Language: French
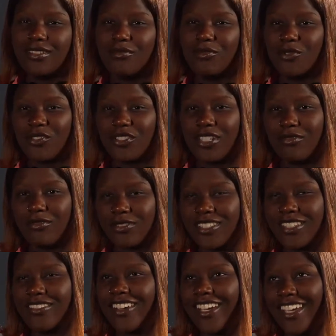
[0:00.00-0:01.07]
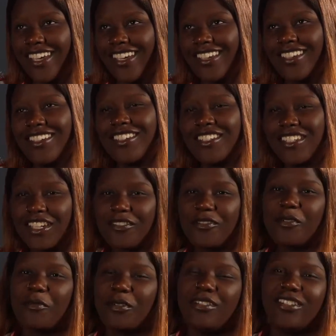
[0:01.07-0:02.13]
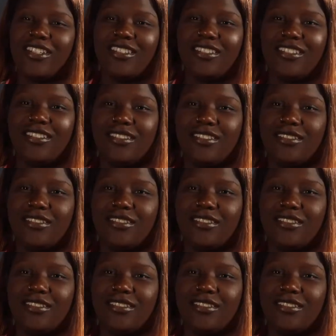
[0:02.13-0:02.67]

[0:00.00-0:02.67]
bon j'avoue, c'est vrai, j'ai un fait pour les frites.